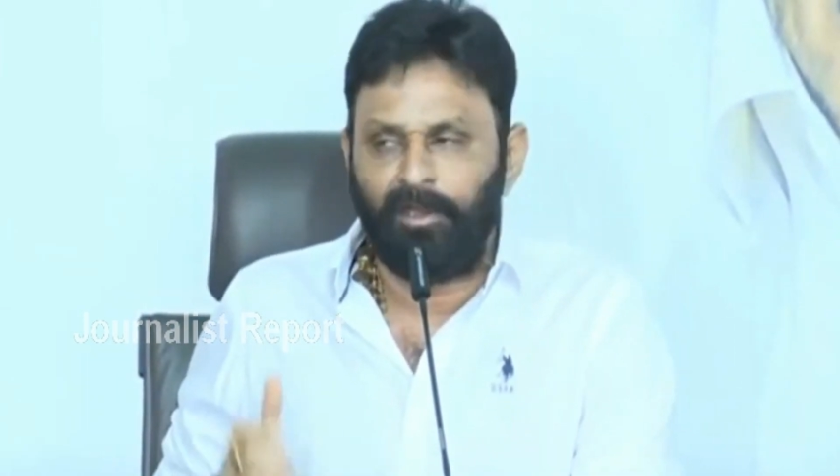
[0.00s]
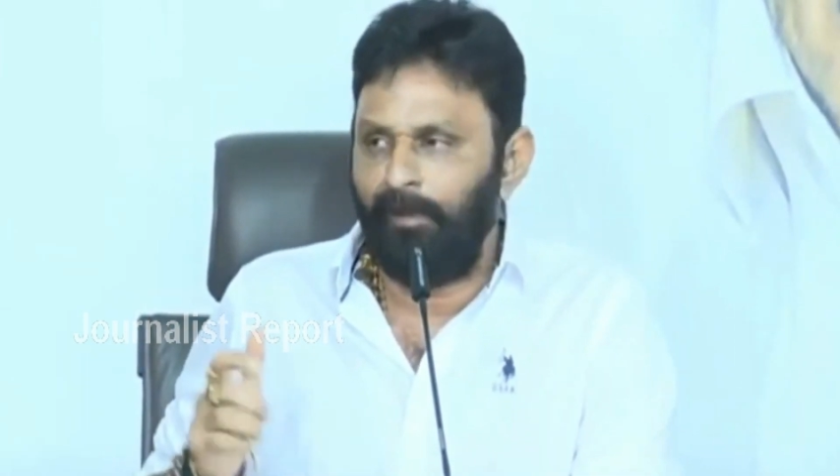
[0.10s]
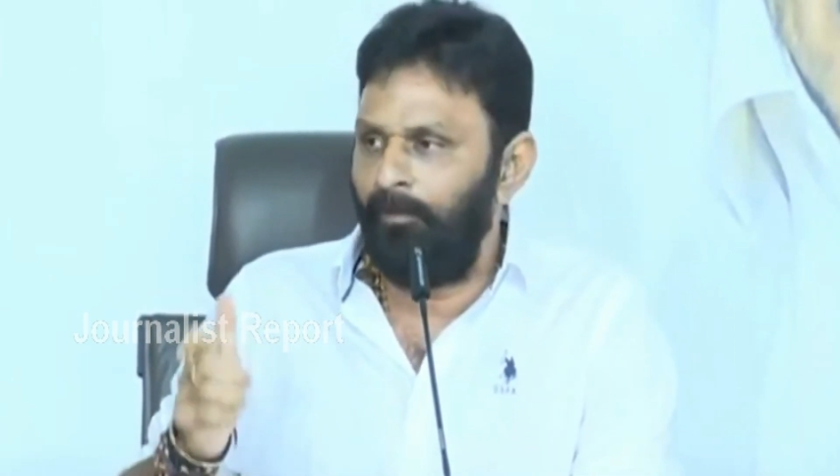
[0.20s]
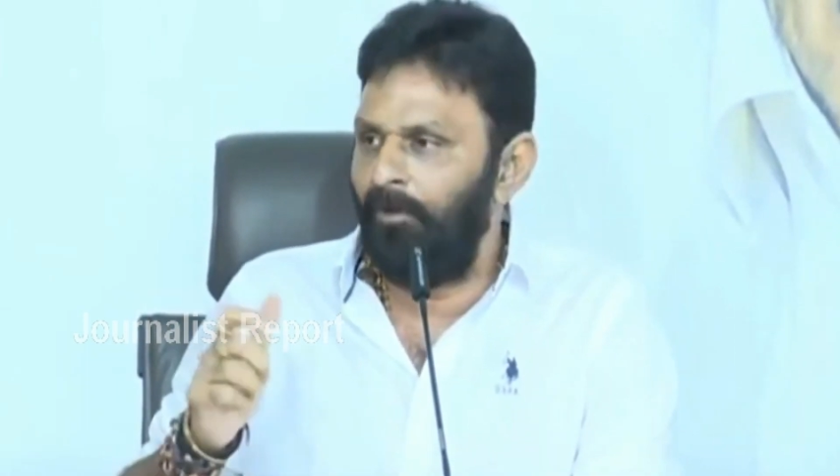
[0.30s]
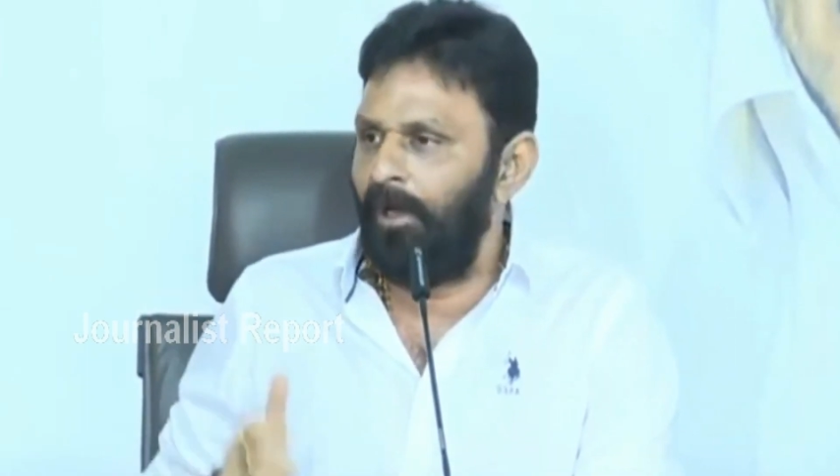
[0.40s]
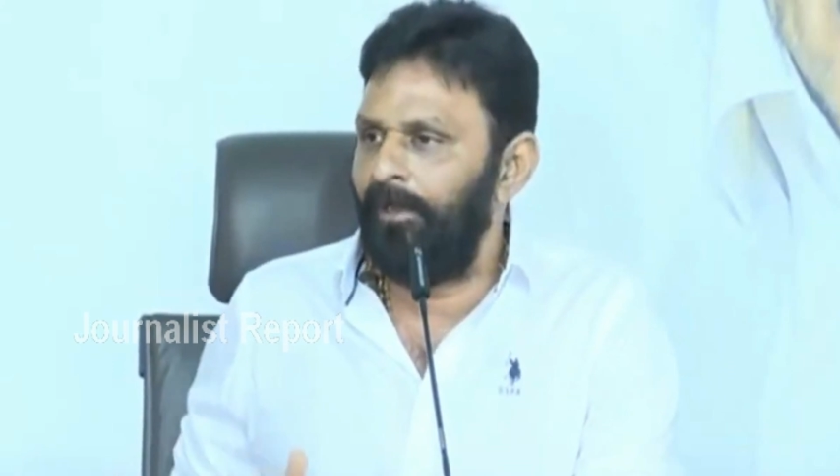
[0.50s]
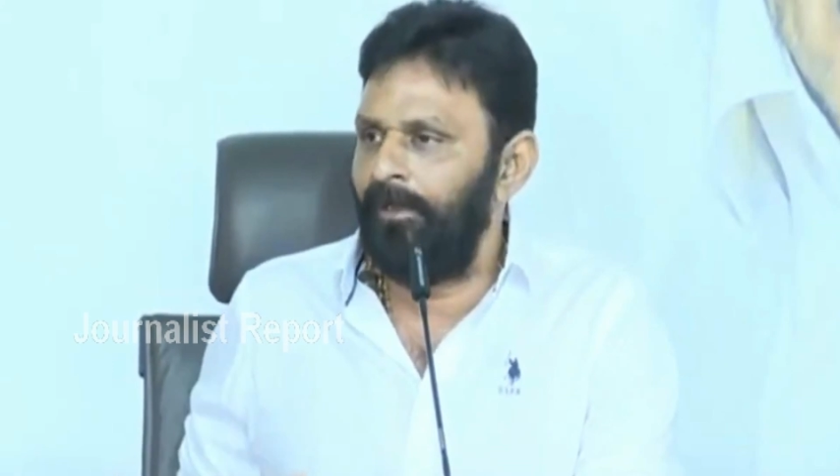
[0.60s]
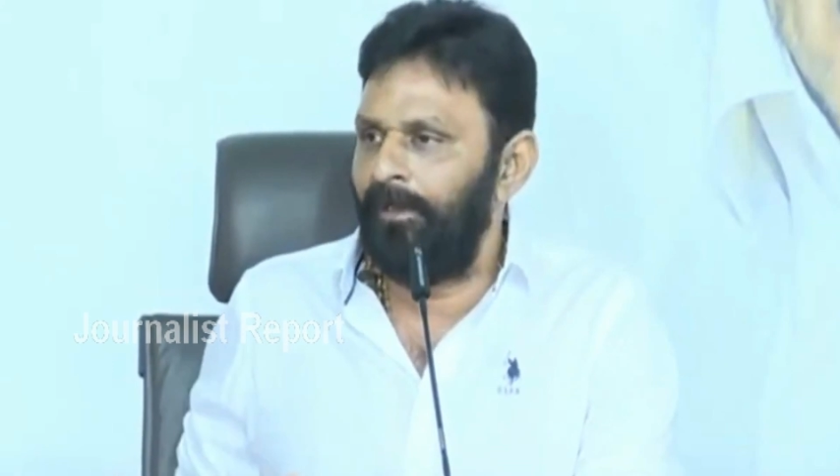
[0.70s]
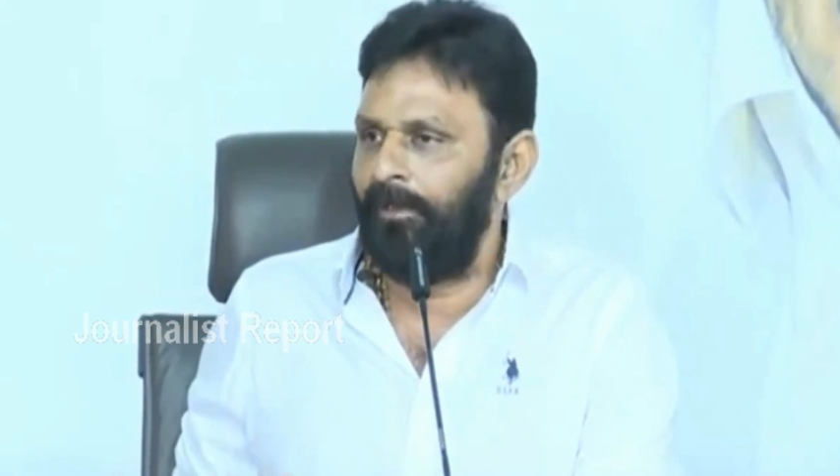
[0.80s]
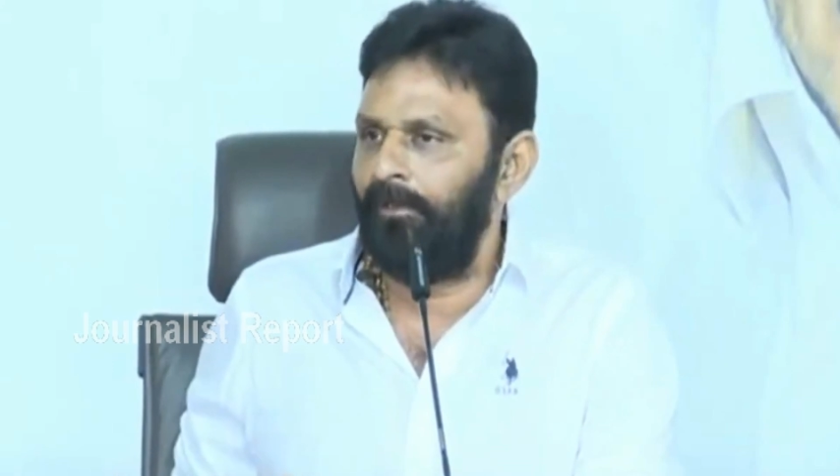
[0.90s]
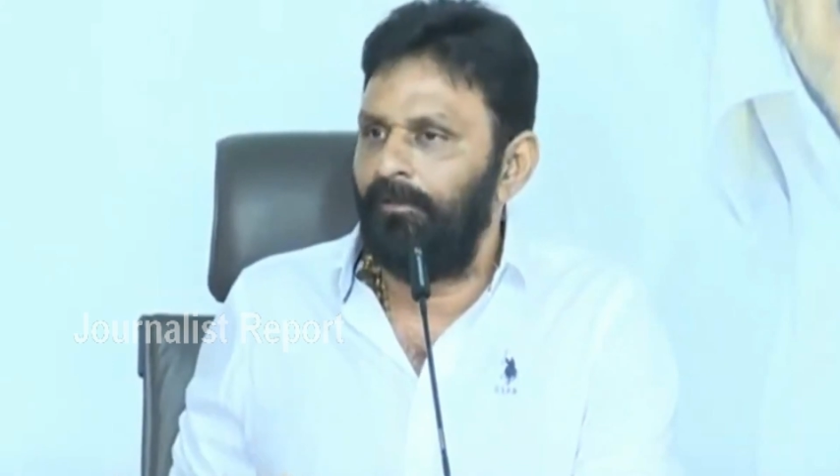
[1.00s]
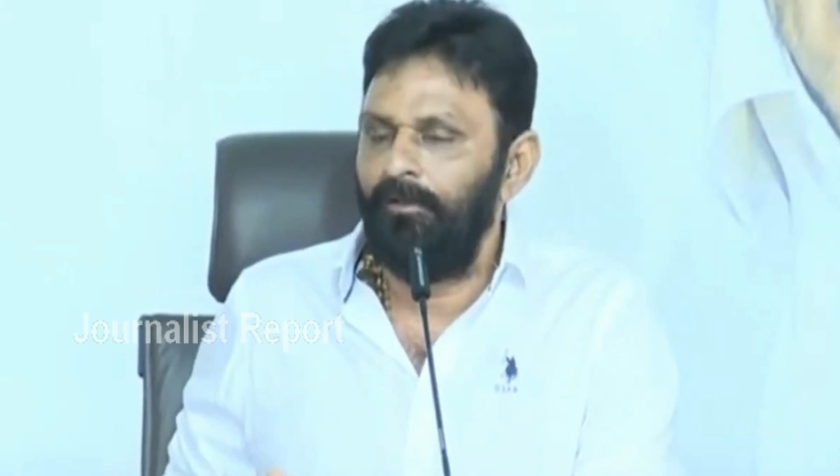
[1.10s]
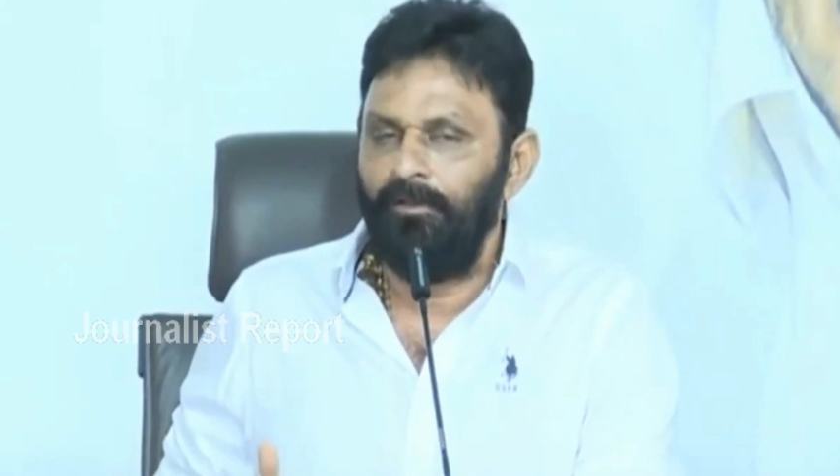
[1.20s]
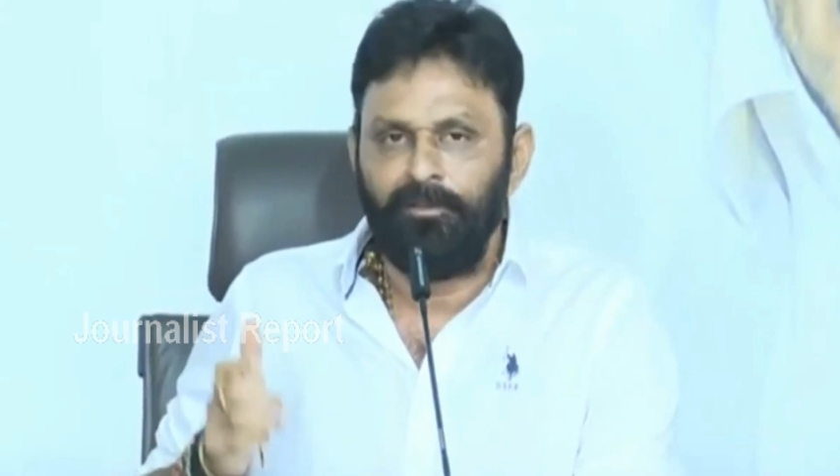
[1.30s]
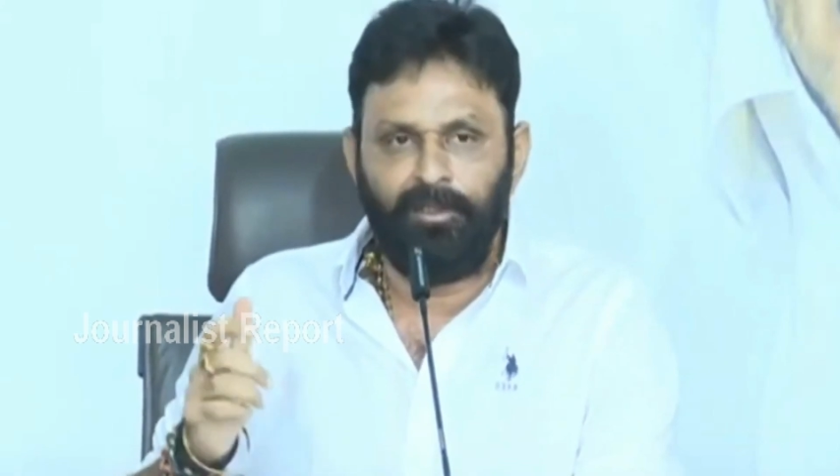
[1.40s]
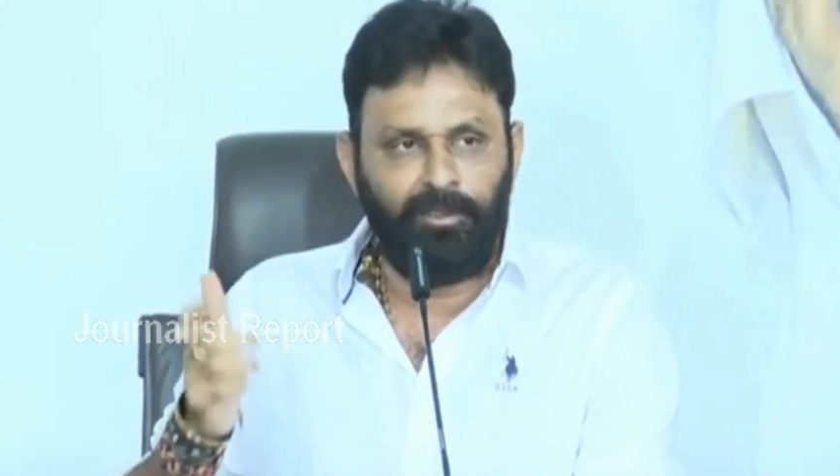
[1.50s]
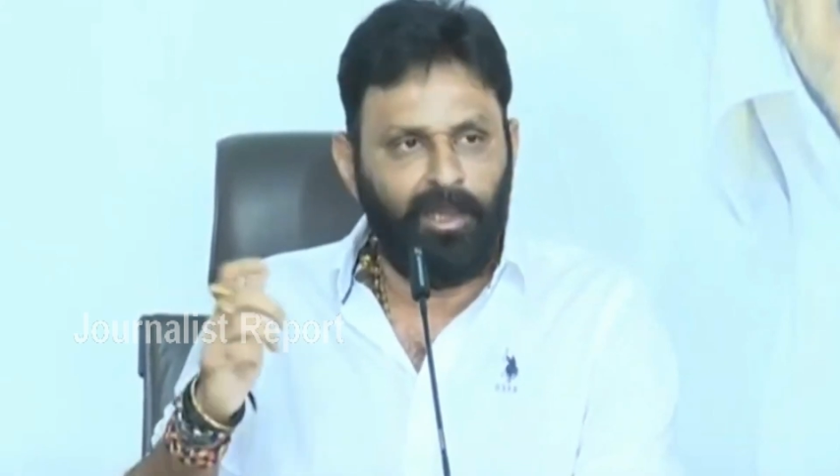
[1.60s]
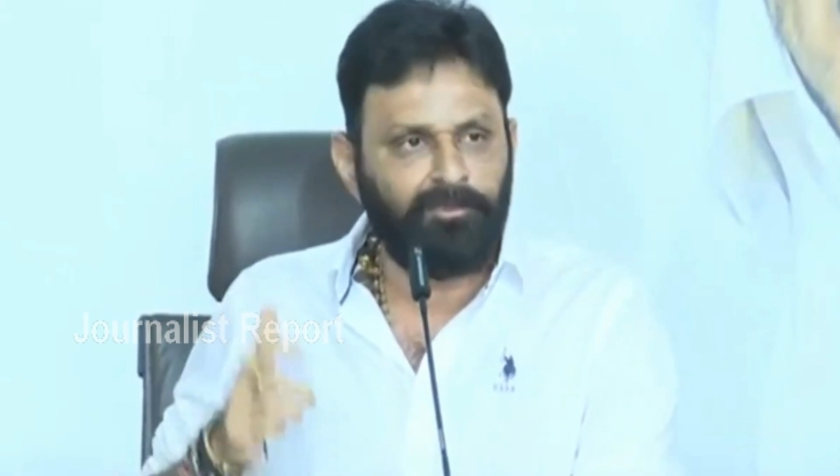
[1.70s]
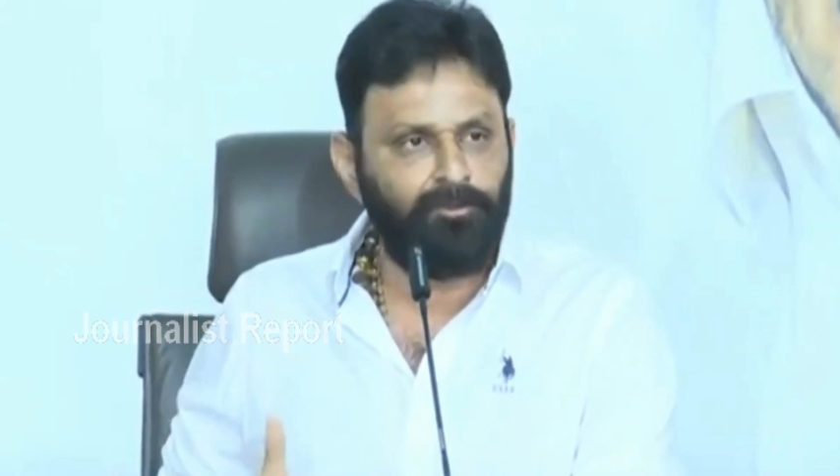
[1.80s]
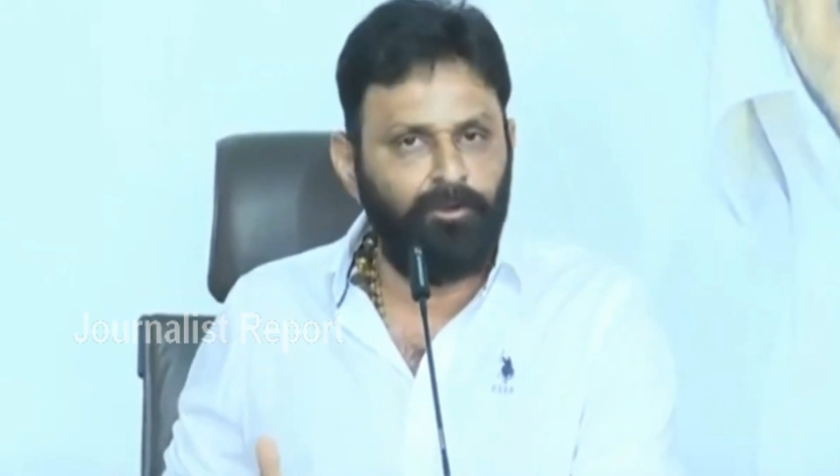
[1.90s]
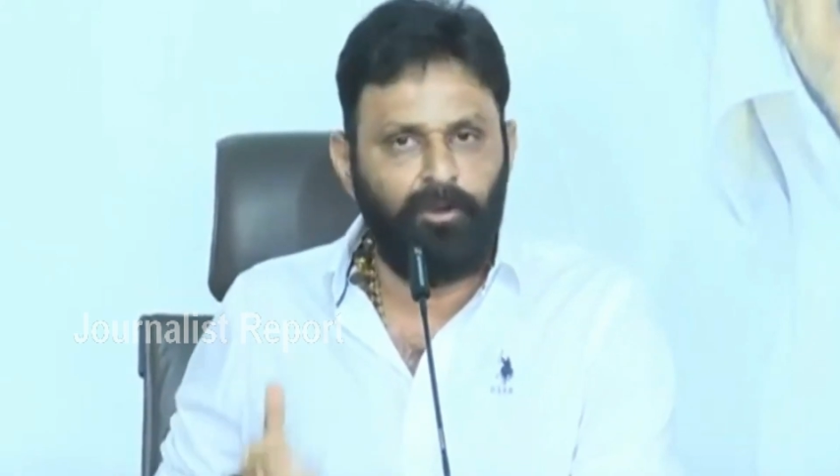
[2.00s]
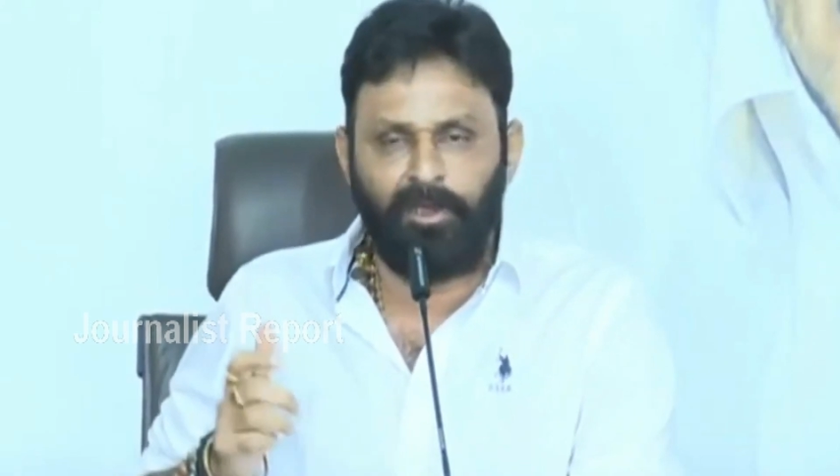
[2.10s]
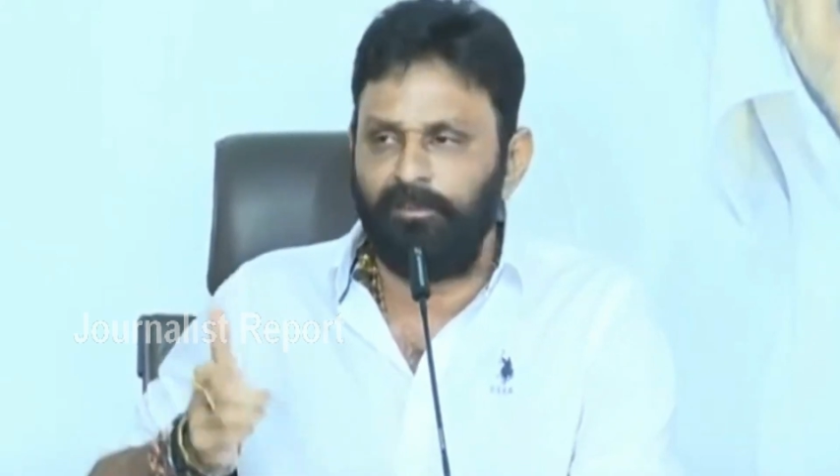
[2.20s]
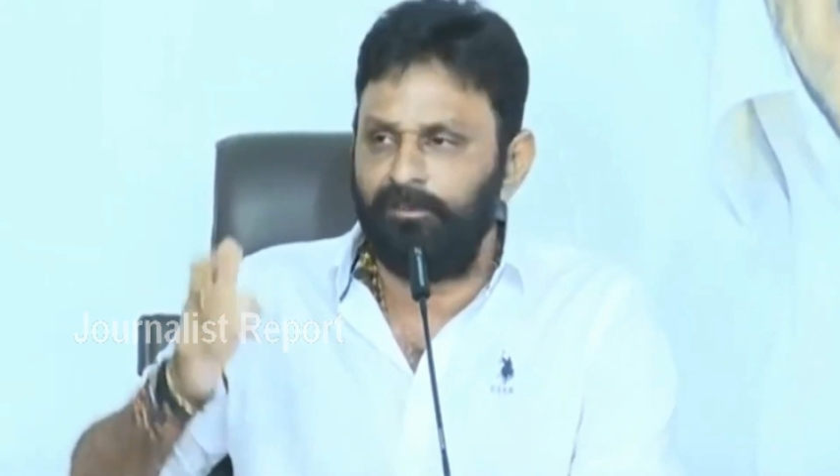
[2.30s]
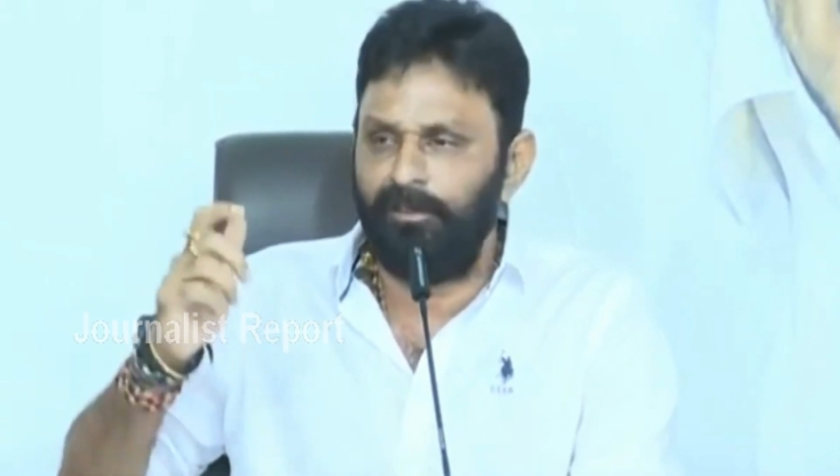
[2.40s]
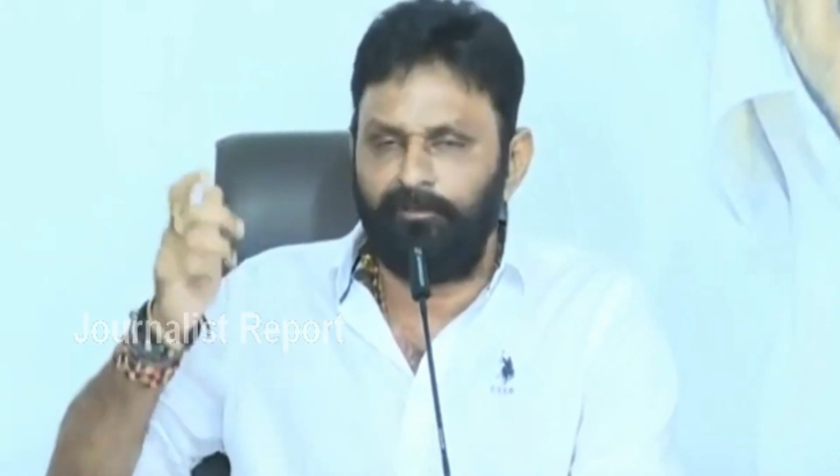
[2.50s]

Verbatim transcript: కమ్మవారిని ఈ రాష్ట్రంలో కాదు ఈ